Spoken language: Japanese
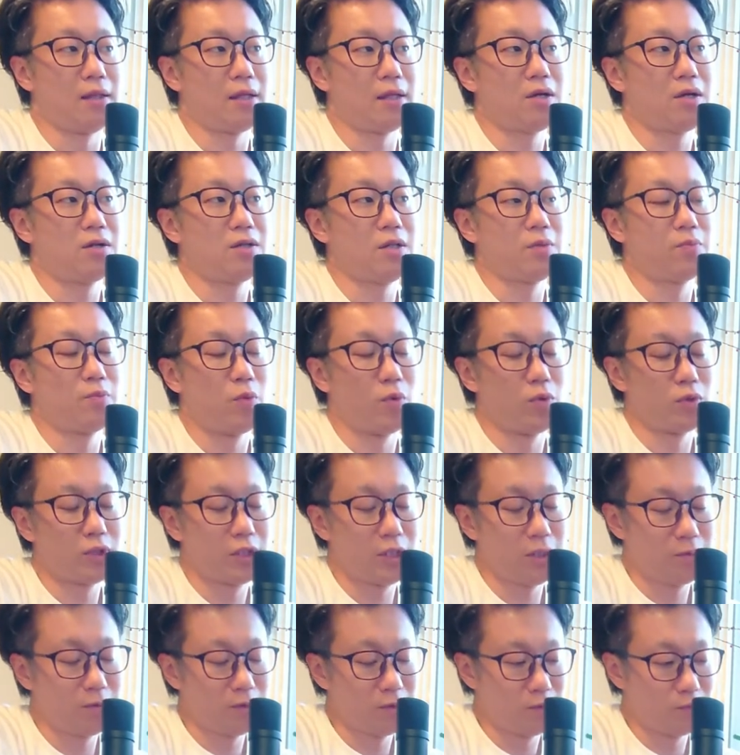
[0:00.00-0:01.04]
逆に
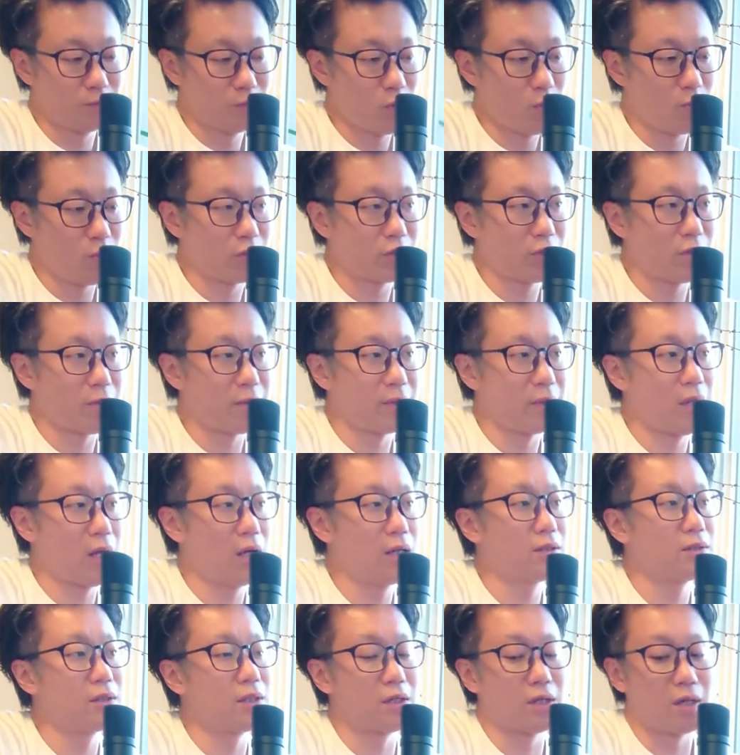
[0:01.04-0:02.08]
自分も求め
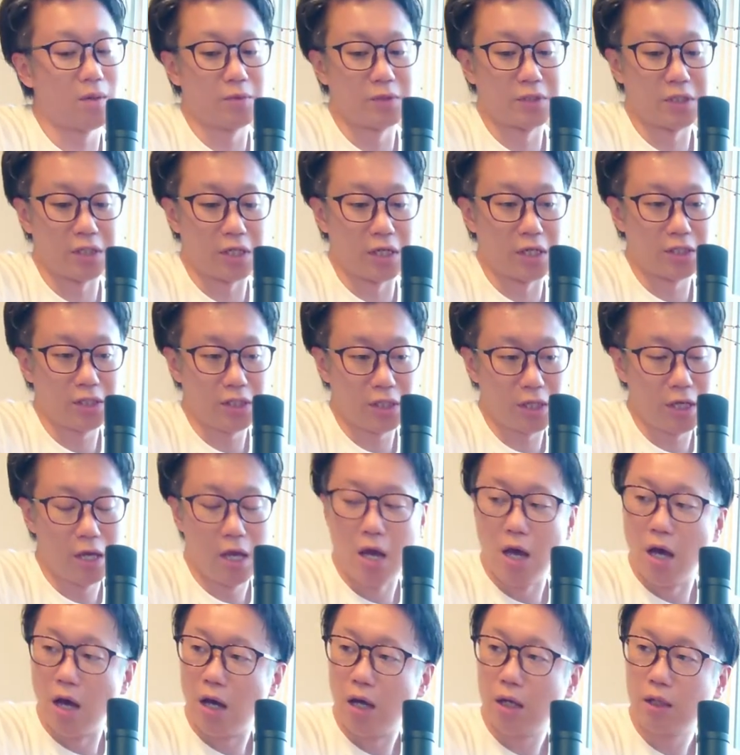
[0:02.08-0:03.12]
なくなるかもしれないし、
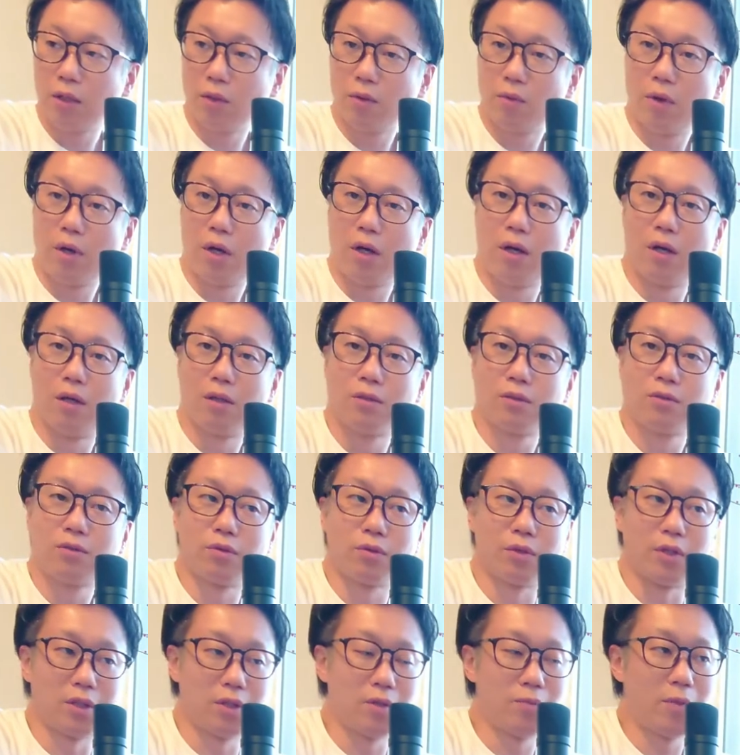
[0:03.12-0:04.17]
あとは、
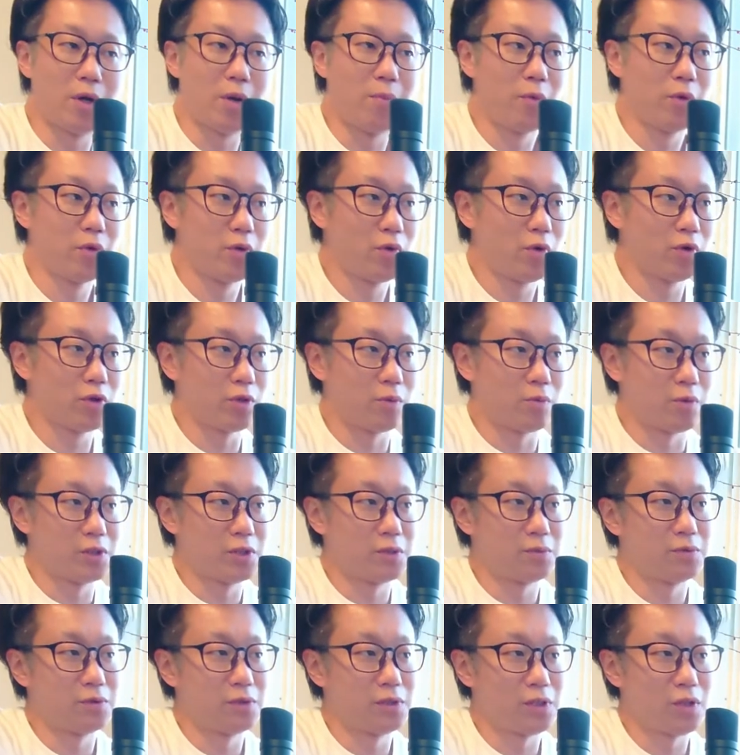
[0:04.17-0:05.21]
そうだね、まあ、物事も
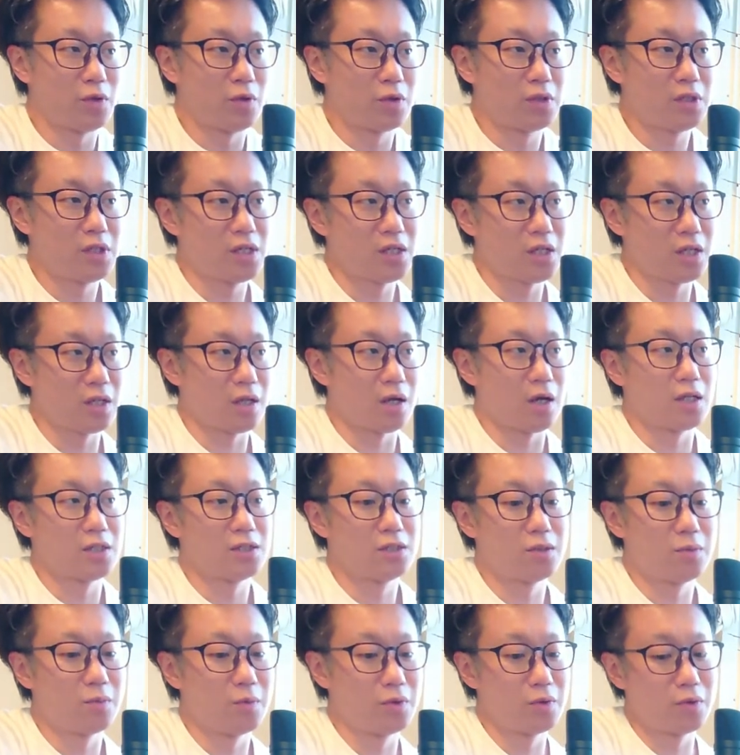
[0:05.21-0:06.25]
自分に寄ってきてたは
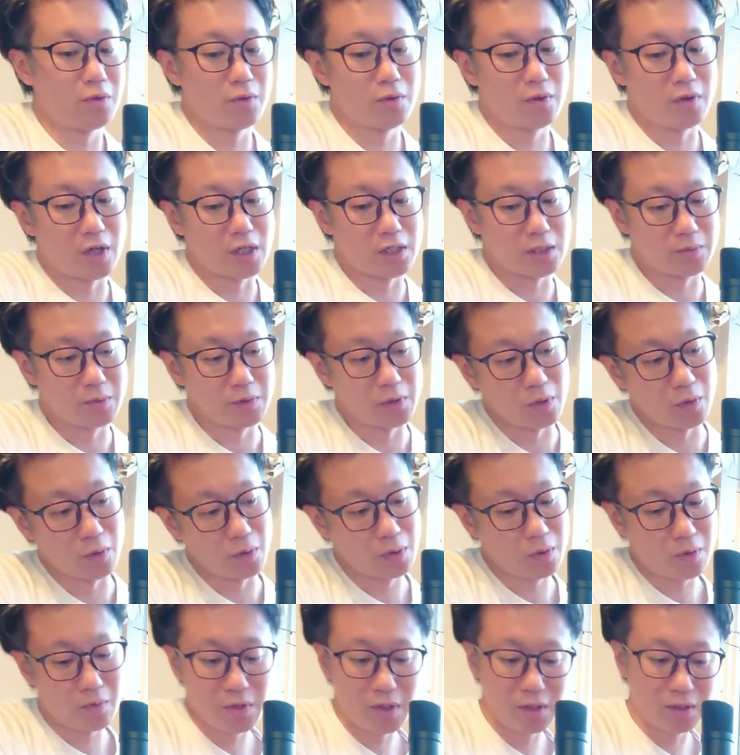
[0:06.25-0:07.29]
ずの物事が自分に寄っ
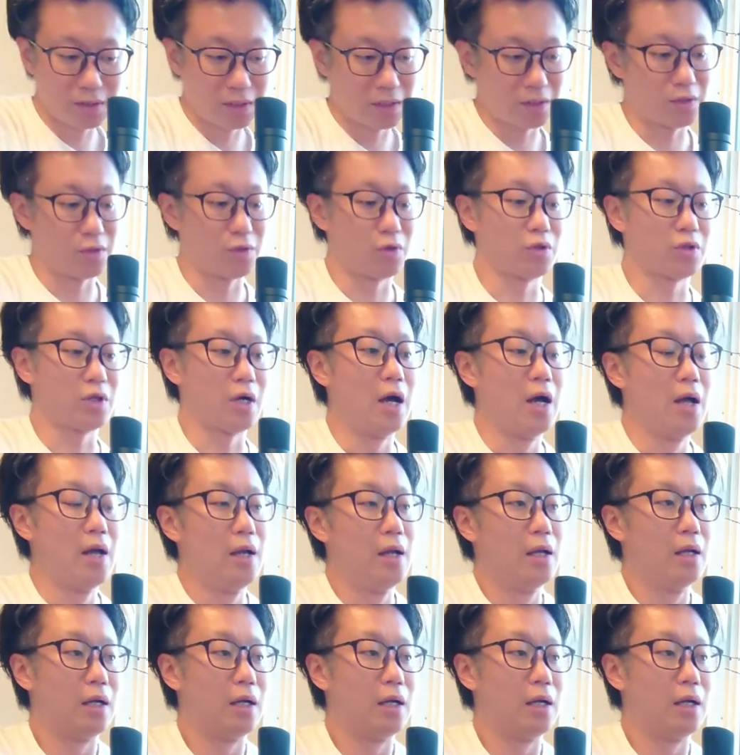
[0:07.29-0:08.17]
てこなくなるということは、